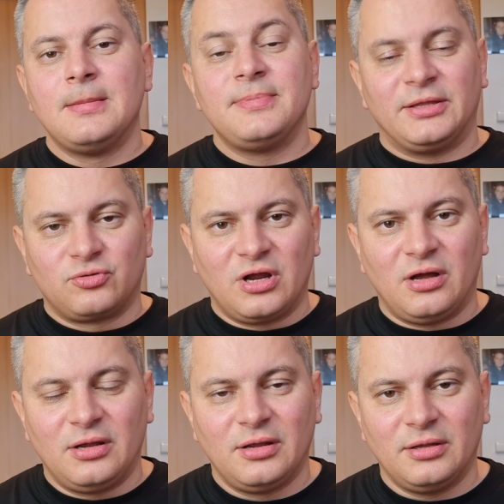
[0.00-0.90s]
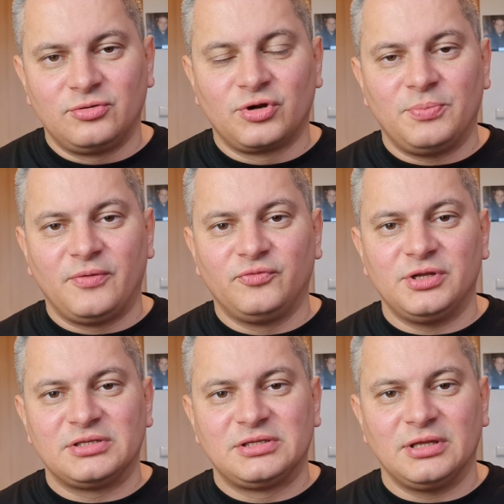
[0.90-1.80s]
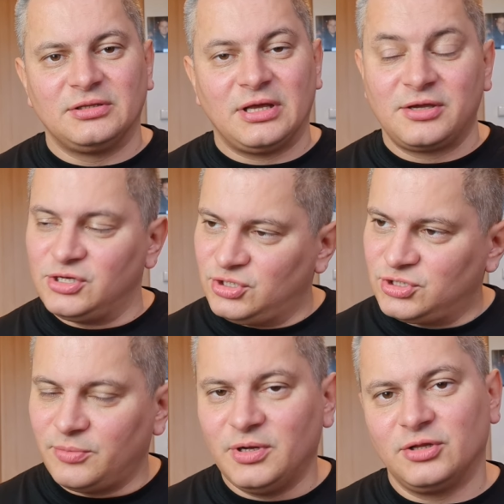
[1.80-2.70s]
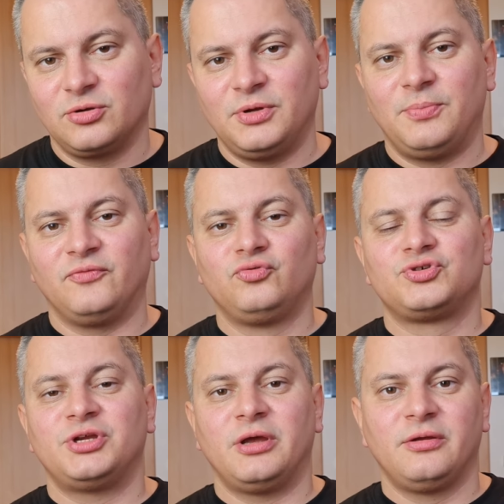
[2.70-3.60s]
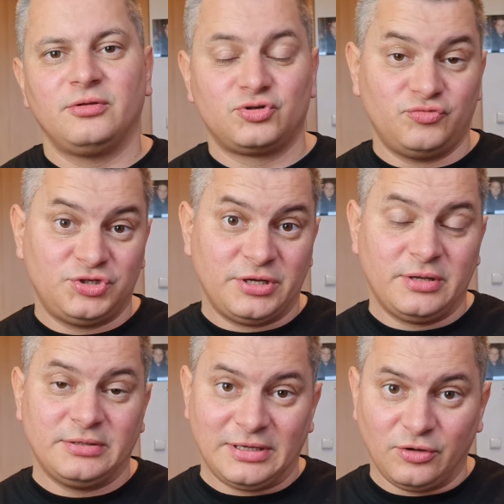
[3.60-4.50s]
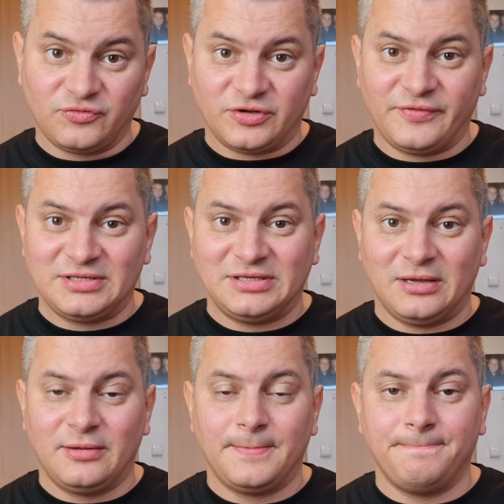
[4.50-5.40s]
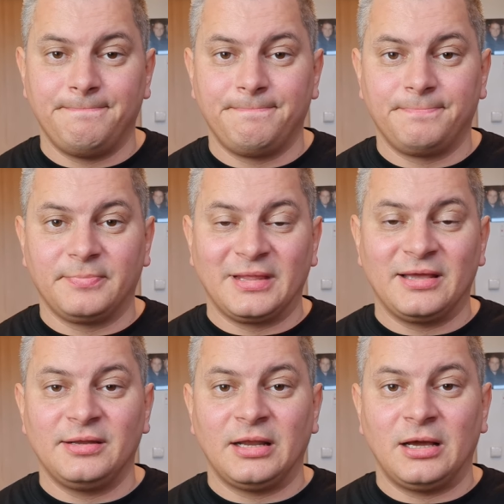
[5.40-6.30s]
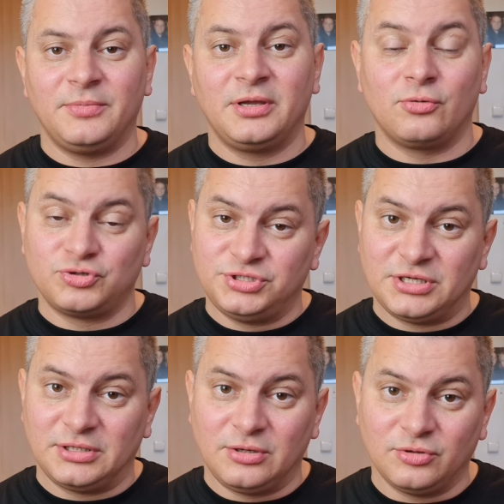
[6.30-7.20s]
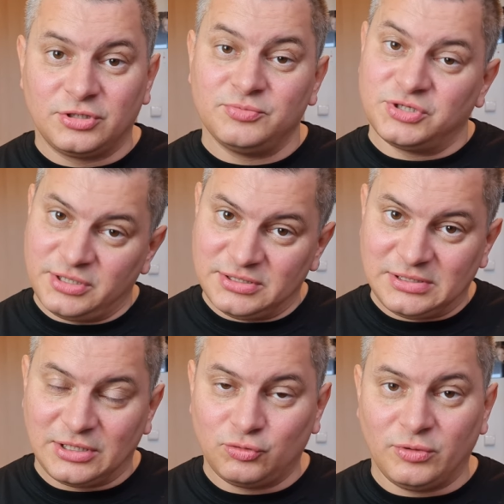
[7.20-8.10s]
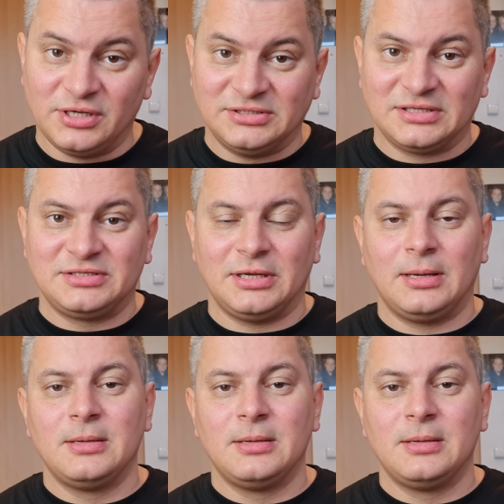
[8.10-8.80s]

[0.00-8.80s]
A druga, e, drugi powód jest e, taki, jeśli się mylę, to mnie powtórzcie. Oczywiście najnowsza wersja mm, gry na Amiga różni się tylko tym, że jest aktualizacja